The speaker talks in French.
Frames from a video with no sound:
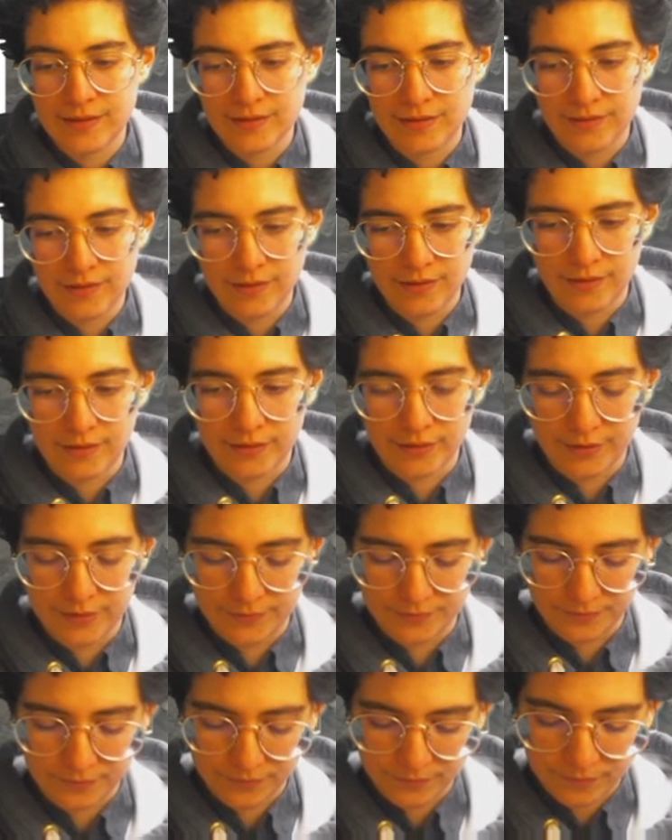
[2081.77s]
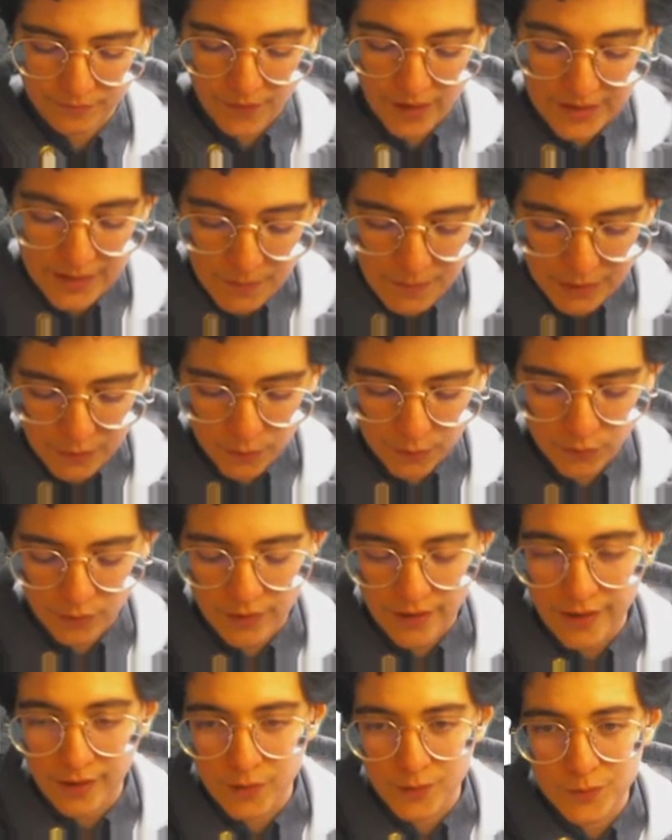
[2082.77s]
euh, ces, panneaux
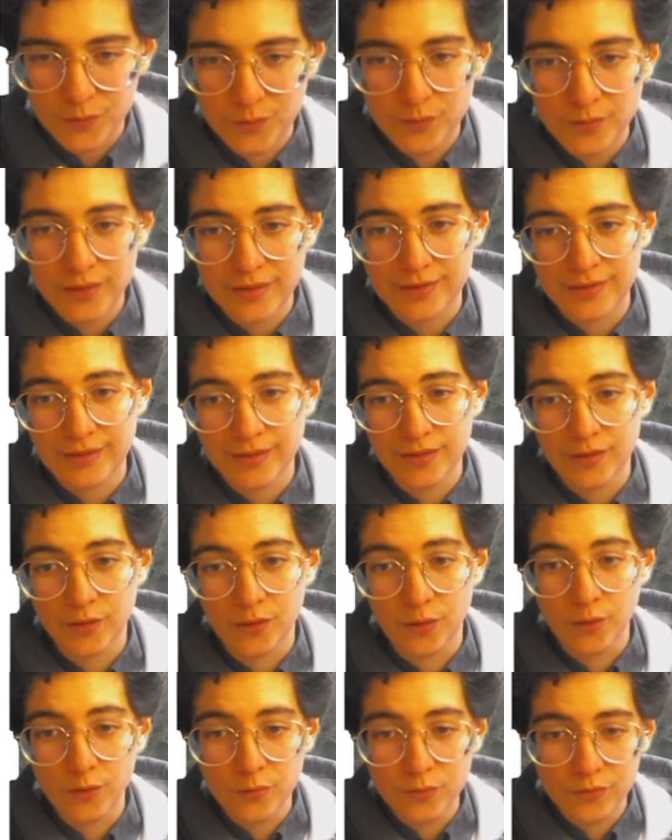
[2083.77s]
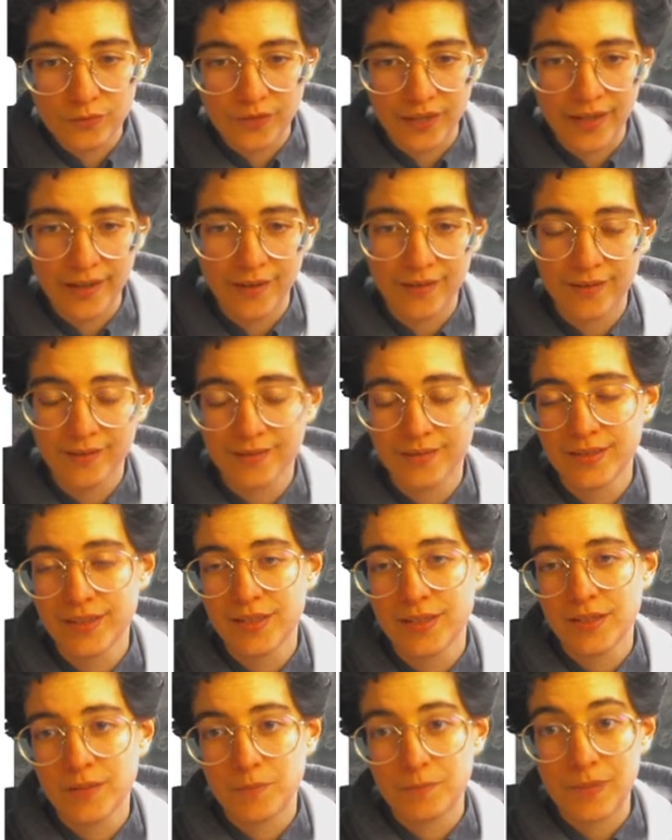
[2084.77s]
solaires ont été recouverts
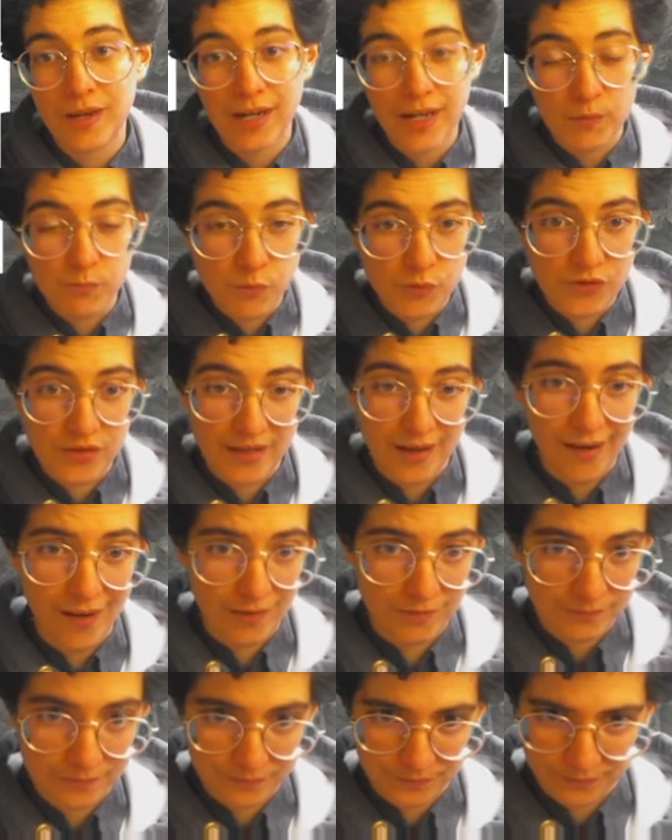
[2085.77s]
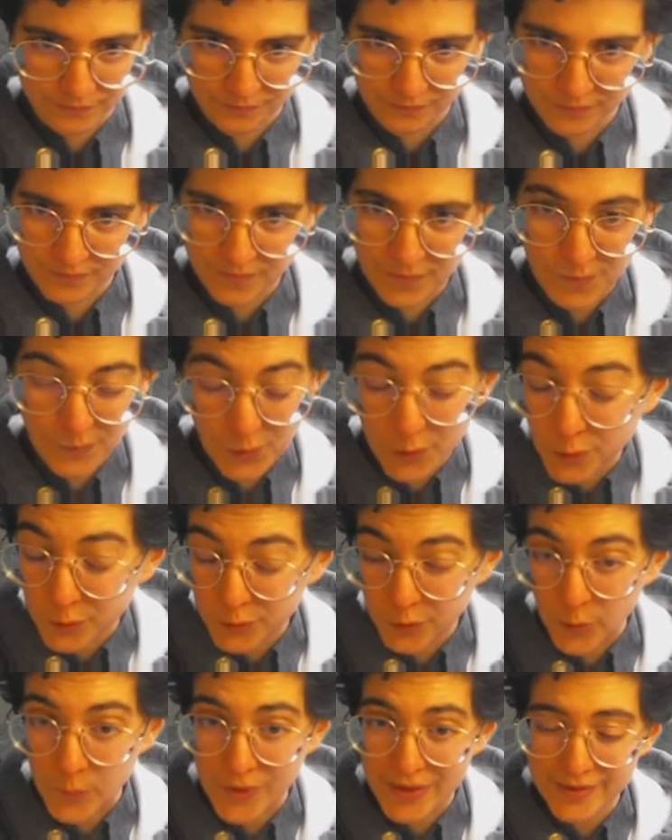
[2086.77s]
par la poussière pendant
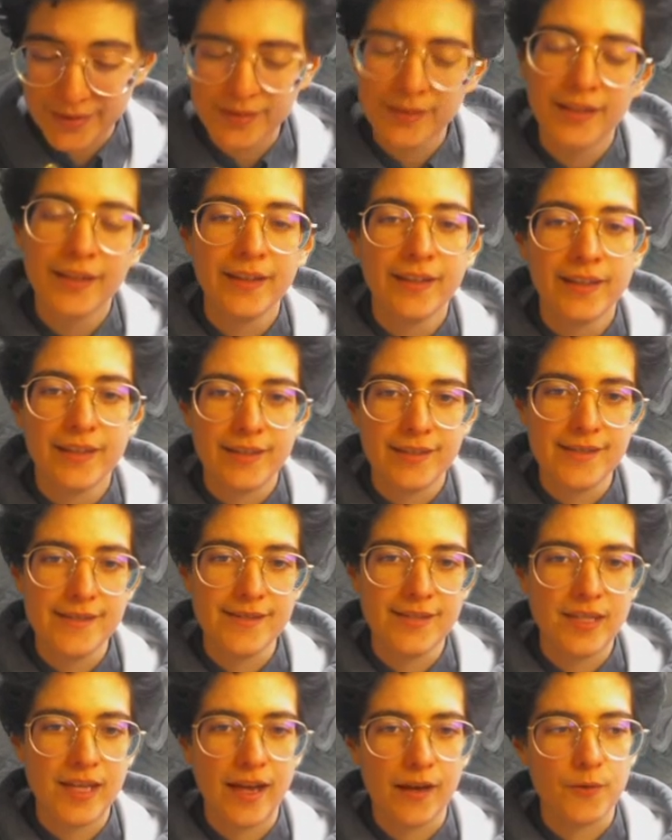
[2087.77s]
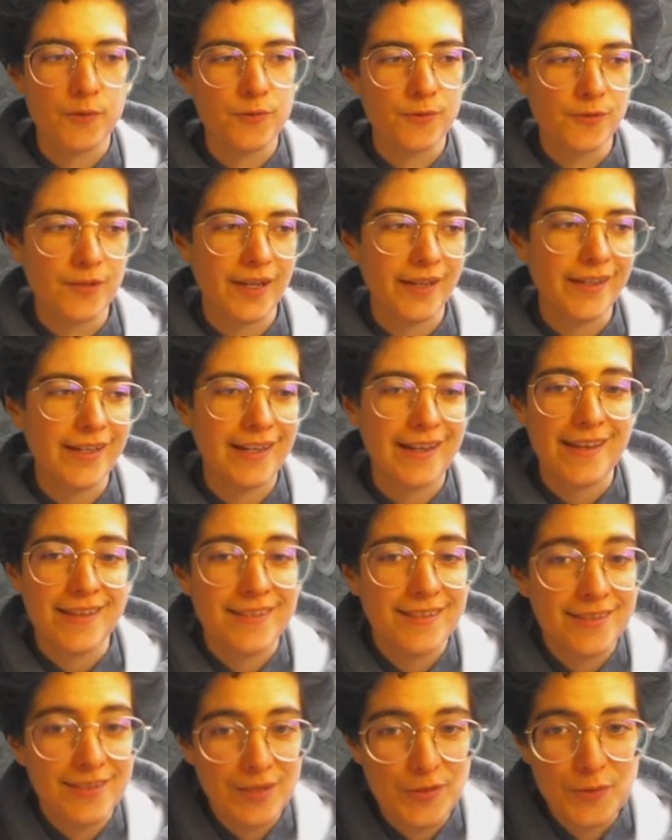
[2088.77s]
une tempête, et c'est à cause de ça qu'elle a
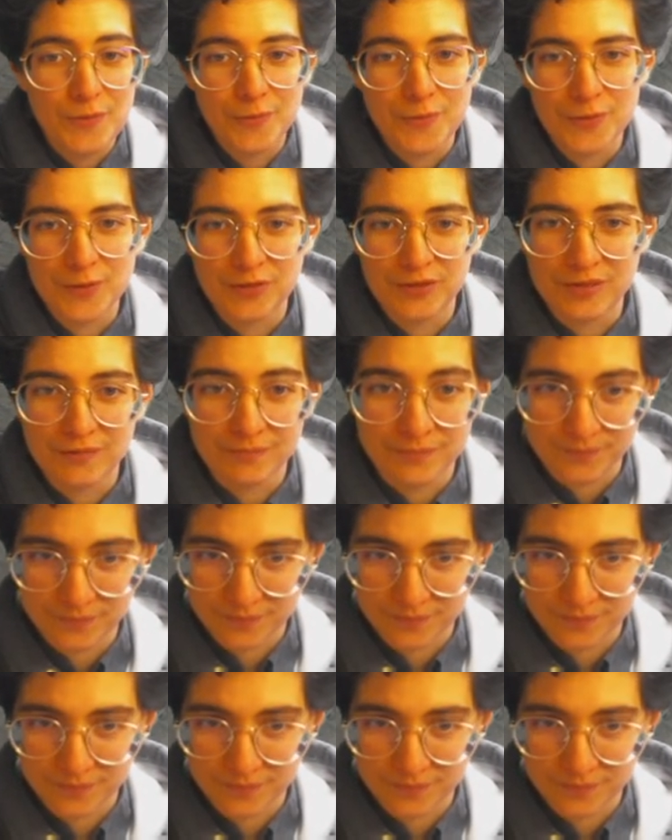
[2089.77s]
cessé de fonctionner.